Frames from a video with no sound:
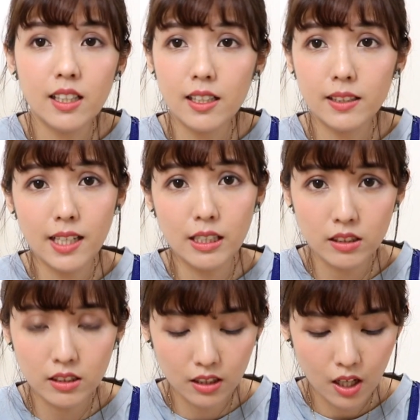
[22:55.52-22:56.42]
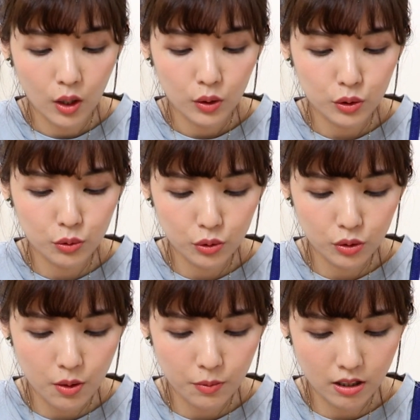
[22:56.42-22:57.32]
刚刚一样，是 New New
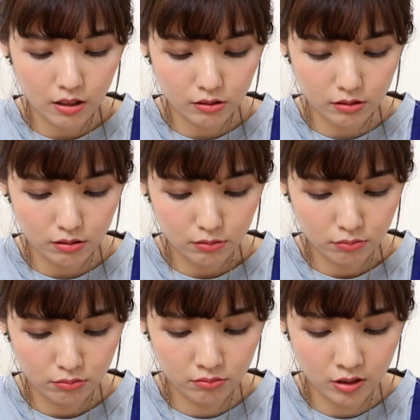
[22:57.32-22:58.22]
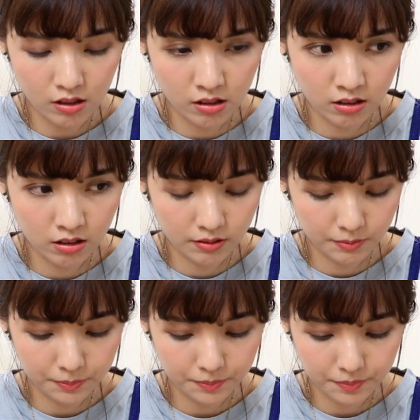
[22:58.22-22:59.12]
Korea 的。
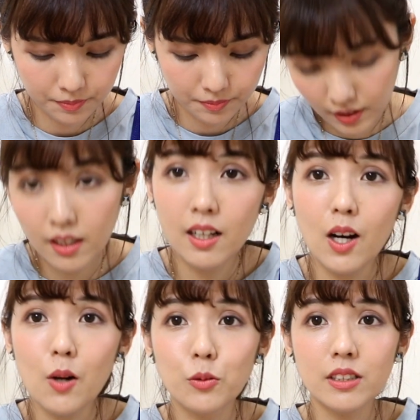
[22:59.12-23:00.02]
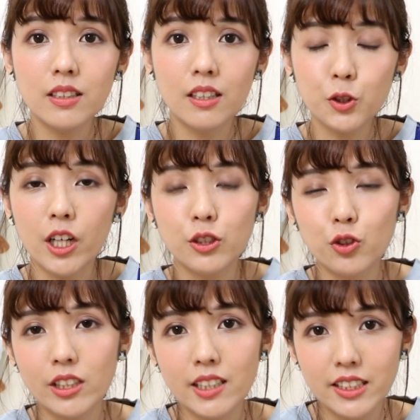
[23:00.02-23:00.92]
哦，我真的很喜欢很喜
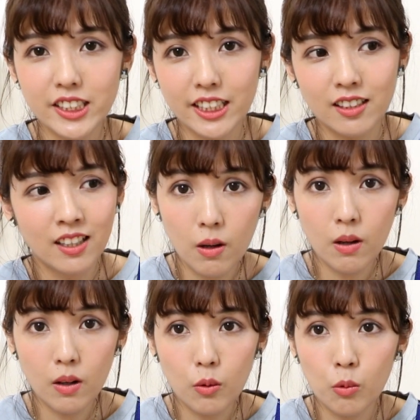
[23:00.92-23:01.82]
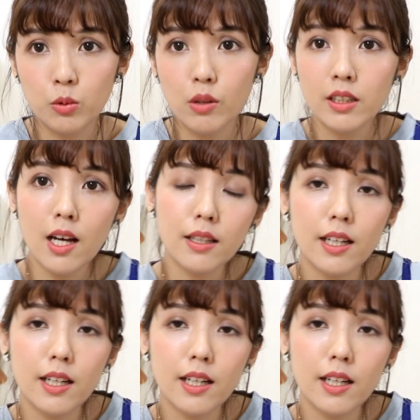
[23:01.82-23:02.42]
欢这一件。我我穿它